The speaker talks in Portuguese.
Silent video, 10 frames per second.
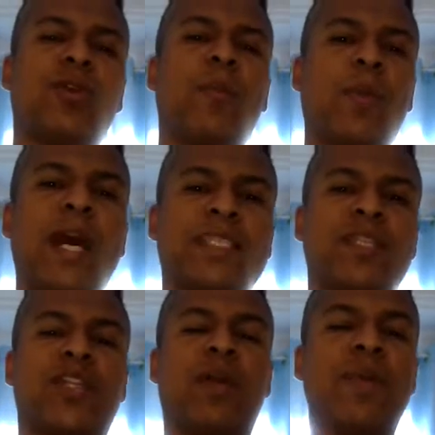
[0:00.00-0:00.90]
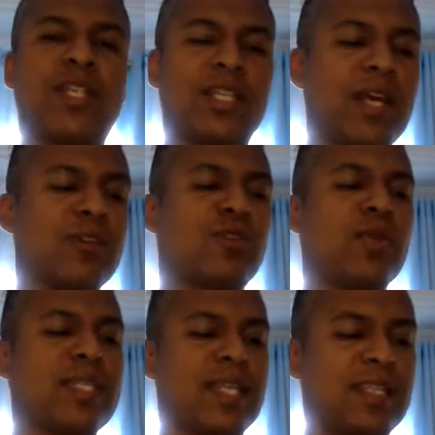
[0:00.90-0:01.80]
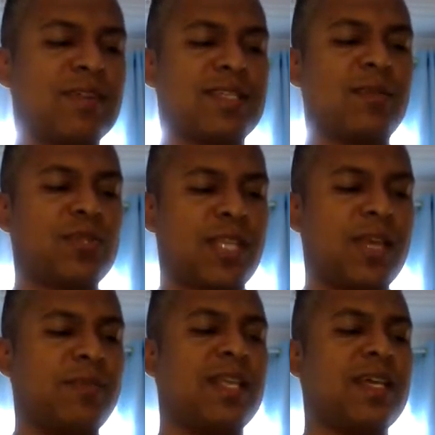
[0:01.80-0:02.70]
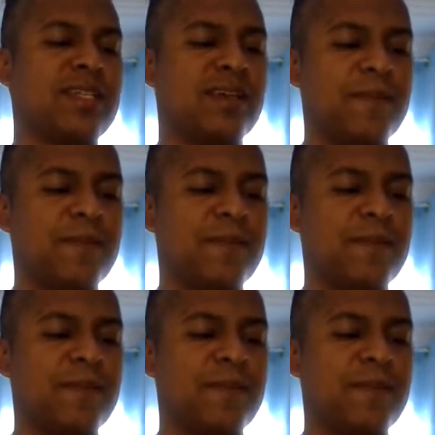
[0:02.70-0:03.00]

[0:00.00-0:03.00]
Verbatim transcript: Grupo Raça antigamente, Deus Suíço cantava essa música aí, beleza?